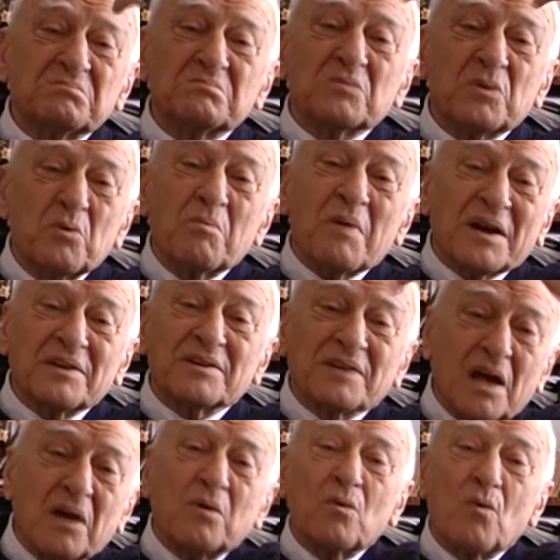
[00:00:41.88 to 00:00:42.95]

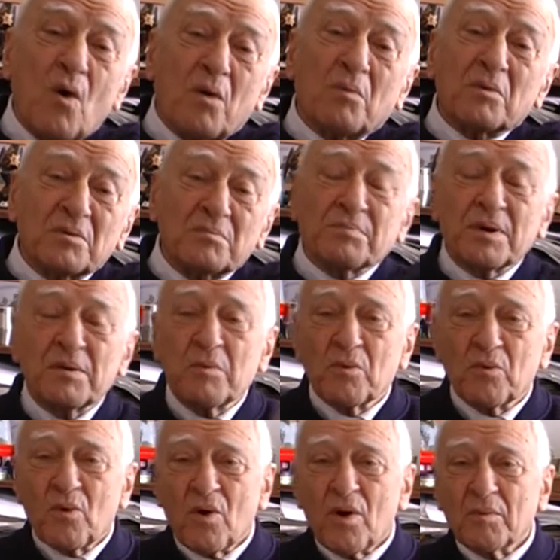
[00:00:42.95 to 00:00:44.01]
l'umanità, l'uomo, il primo
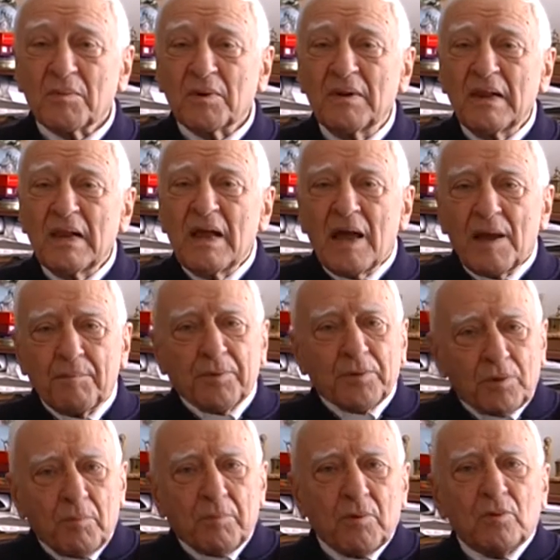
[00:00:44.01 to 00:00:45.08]
uomo. E poi
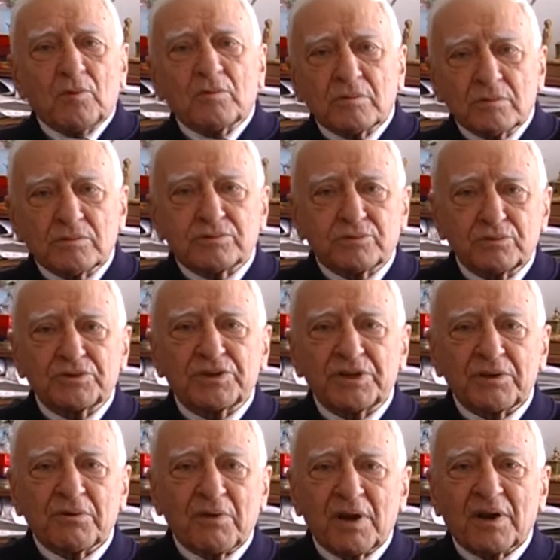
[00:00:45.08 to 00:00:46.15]
dopo
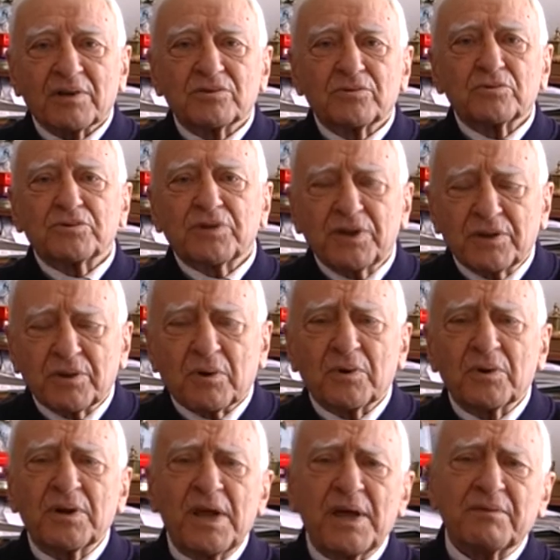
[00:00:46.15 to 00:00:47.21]
succede quel che succede
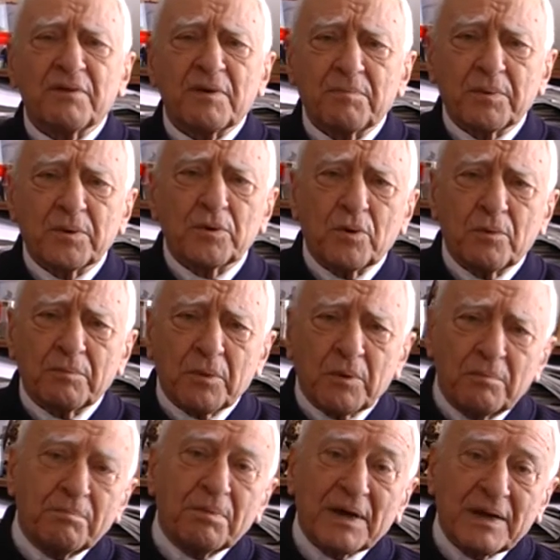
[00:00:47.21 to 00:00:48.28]
con Eva, e poi dopo
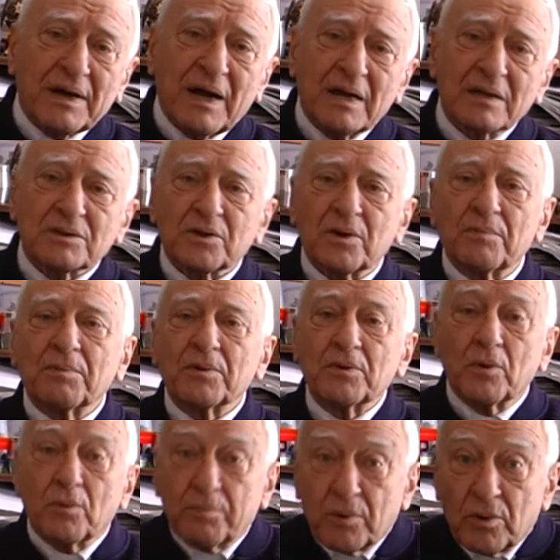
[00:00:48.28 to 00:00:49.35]
il peccato, e poi
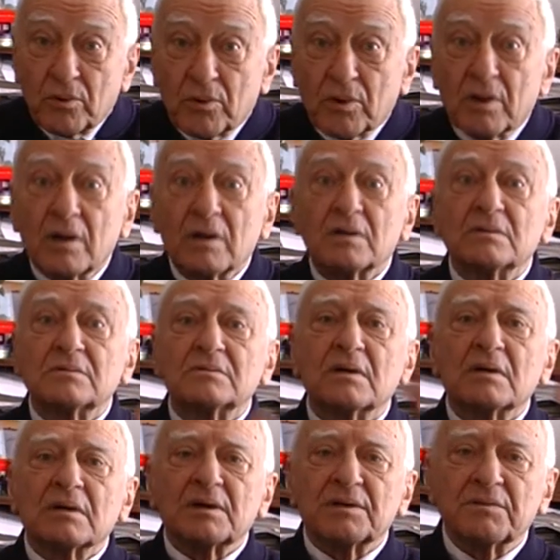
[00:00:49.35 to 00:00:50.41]
dopo allora
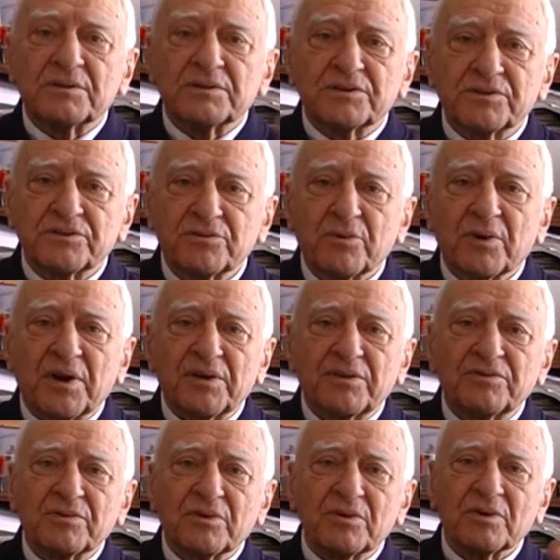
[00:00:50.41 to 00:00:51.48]
arriva Gesù
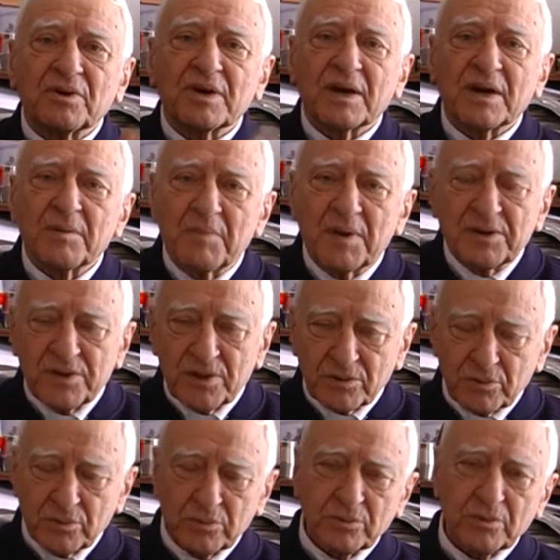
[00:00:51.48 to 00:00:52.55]
Cristo che rimedia
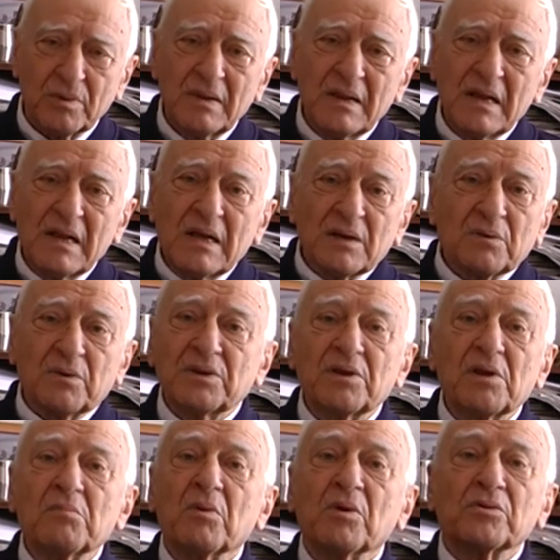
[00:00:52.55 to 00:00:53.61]
tutto. Quindi
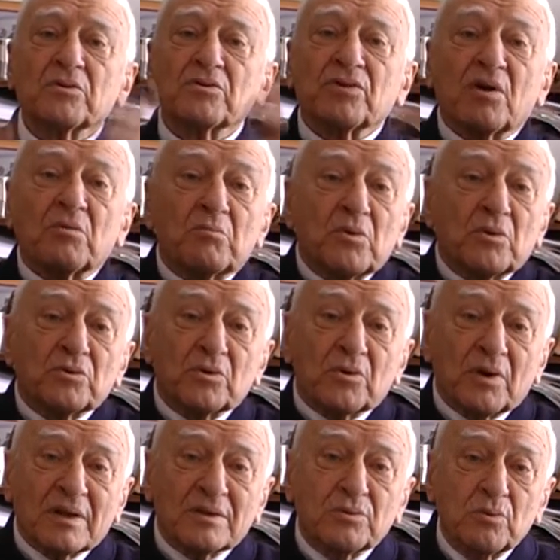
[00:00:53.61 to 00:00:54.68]
il mondo è un mondo
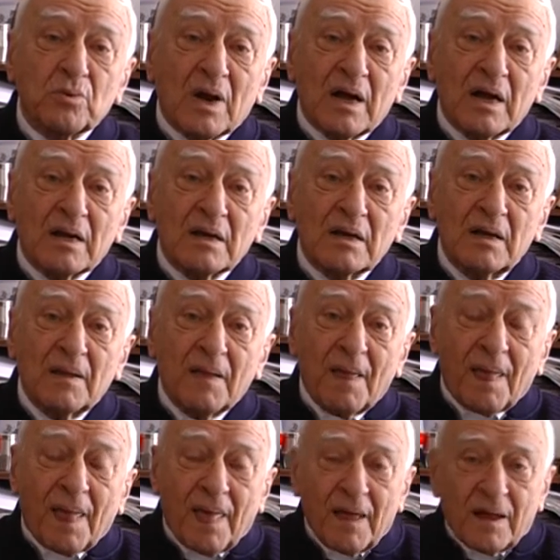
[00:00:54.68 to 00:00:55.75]
naturale
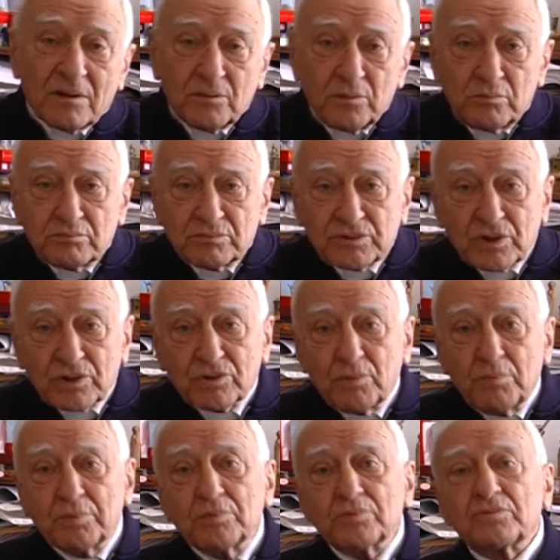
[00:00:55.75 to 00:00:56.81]
e ad un certo
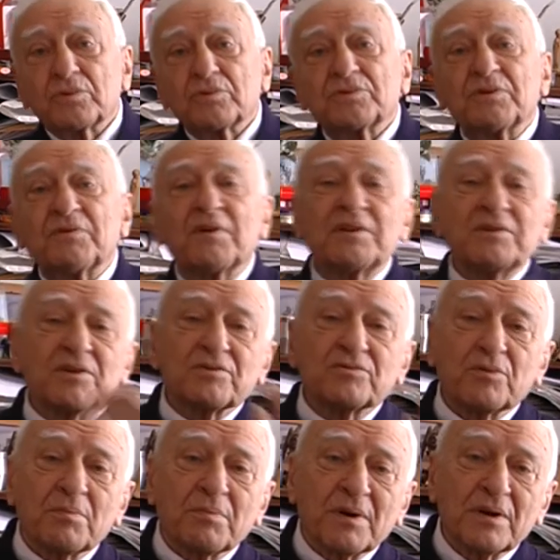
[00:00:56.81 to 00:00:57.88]
punto diventa
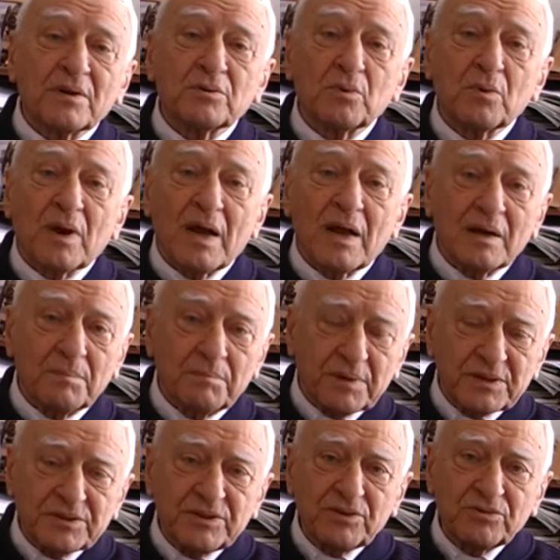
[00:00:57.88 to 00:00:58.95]
soprannaturale
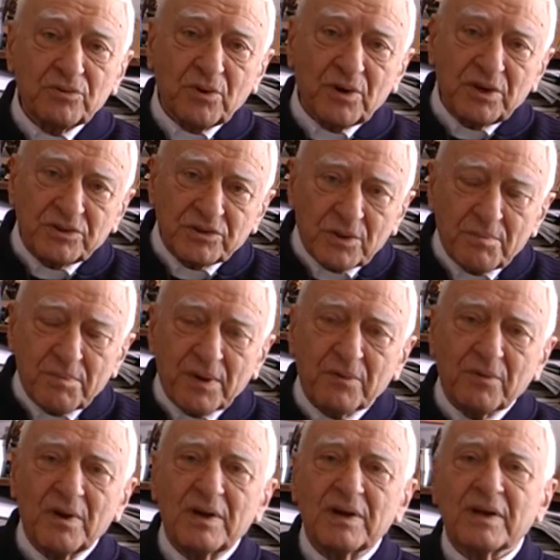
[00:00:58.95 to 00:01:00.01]
per Gesù Cristo e per
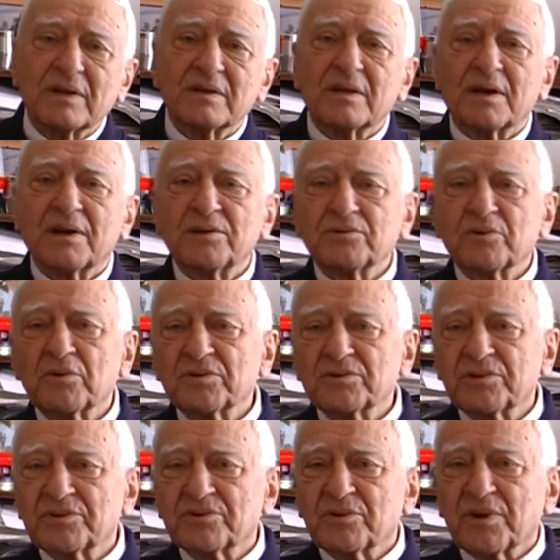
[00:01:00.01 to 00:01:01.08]
quelli che aderiscono a
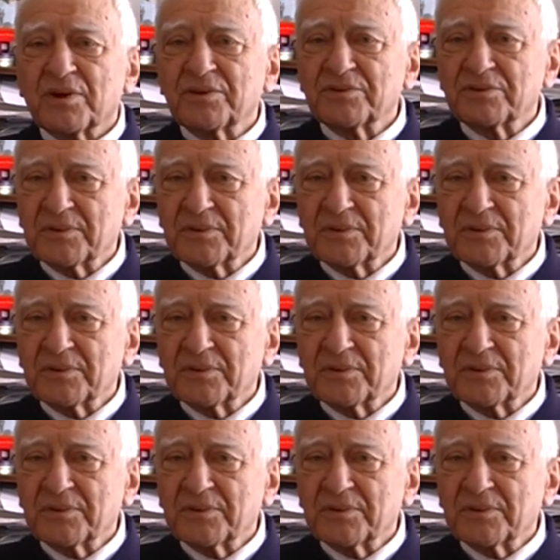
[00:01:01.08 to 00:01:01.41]
Gesù Cristo.